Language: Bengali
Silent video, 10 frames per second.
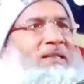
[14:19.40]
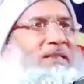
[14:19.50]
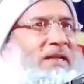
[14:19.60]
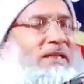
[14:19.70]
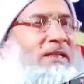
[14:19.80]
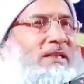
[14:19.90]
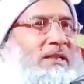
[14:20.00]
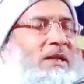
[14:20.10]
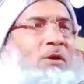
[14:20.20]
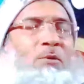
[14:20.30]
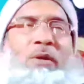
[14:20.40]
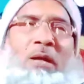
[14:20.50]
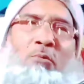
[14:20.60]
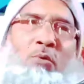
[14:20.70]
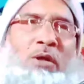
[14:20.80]
পারা যায়নি
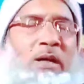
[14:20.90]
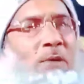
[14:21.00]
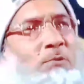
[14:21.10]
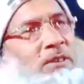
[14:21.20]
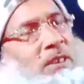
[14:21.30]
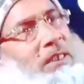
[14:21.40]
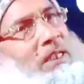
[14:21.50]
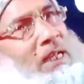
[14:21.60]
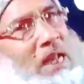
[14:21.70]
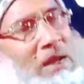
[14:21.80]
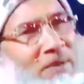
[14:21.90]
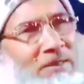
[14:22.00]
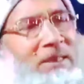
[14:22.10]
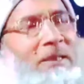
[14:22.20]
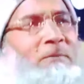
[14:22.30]
ওরা ওড়না ওদেরকে
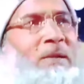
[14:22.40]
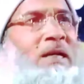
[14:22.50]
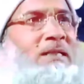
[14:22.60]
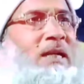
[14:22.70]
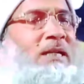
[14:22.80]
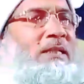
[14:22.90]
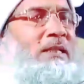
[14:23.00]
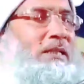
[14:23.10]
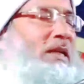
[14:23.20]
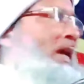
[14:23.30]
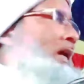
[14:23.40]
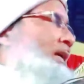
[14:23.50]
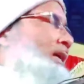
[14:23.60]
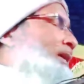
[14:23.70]
নামাতে পারা যায়নি আর